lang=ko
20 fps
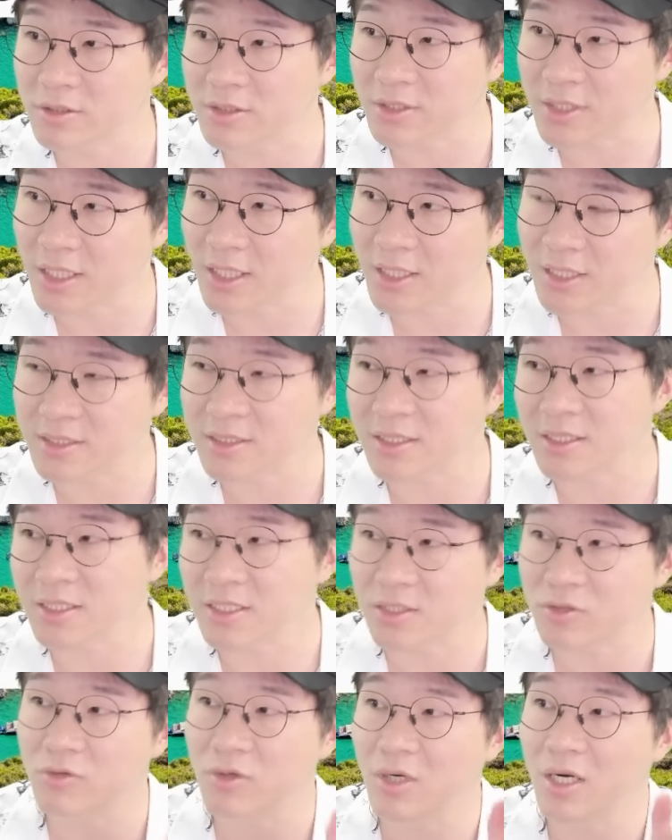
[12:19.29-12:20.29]
세계 계상
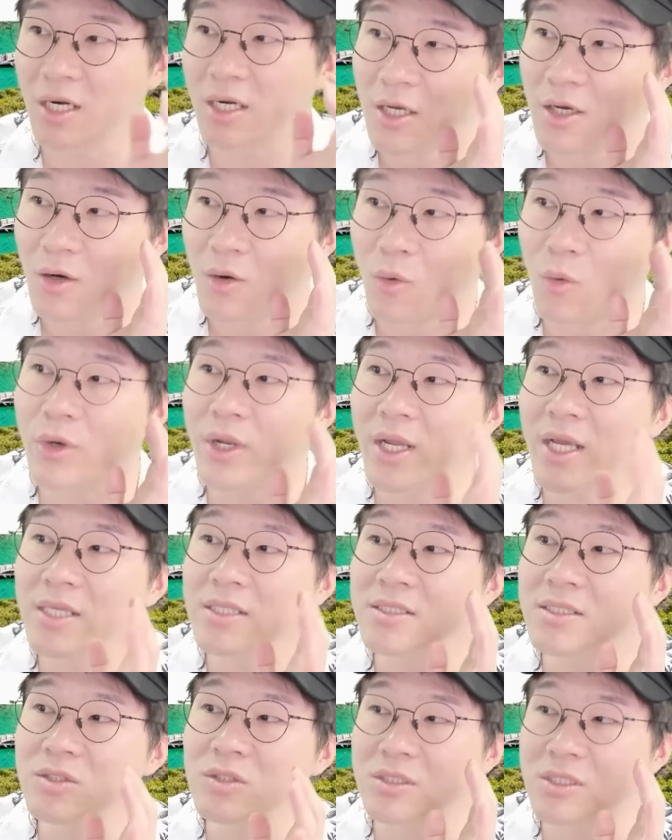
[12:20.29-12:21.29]
기구가
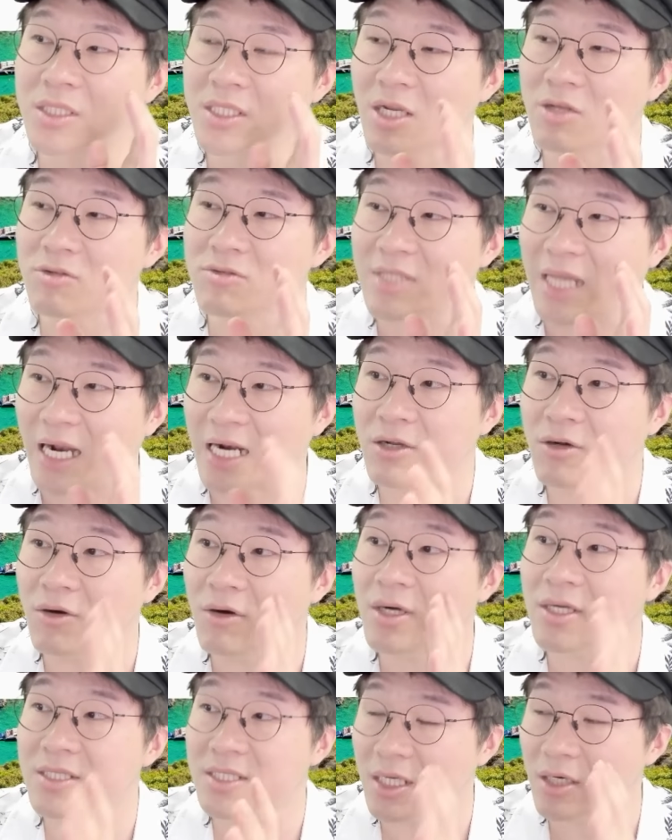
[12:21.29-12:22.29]
올해는 그래도 날 것
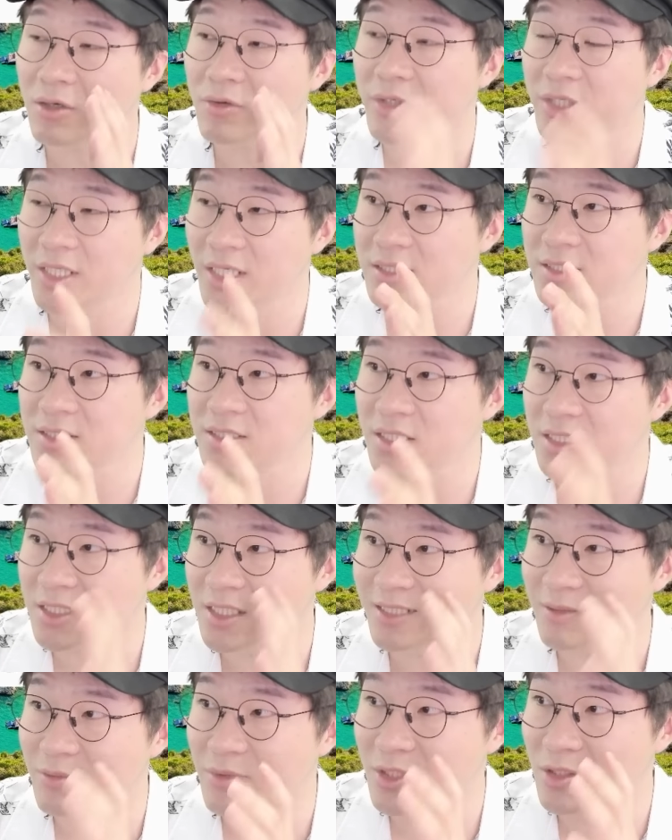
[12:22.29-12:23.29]
같다라고 얘기를 했는데
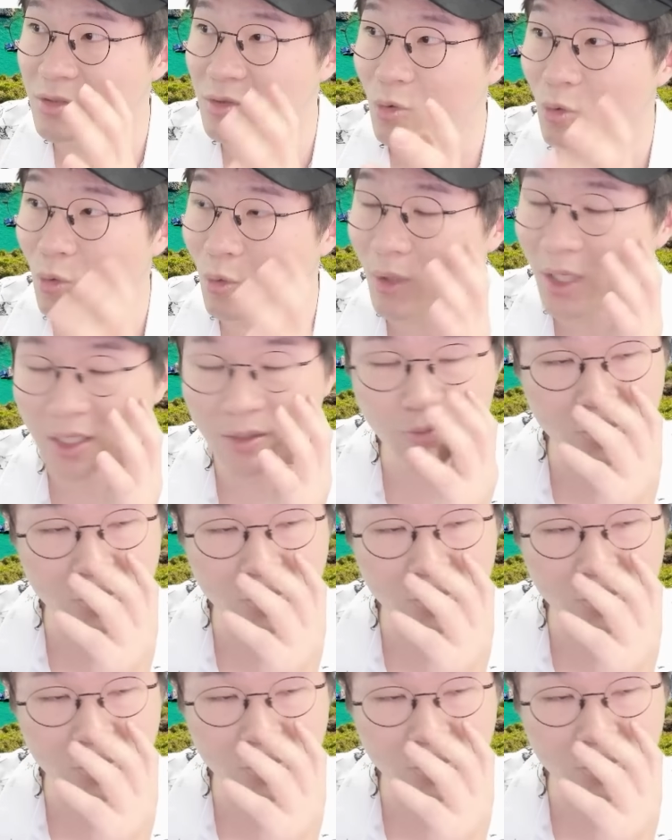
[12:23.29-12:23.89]
지금 인도와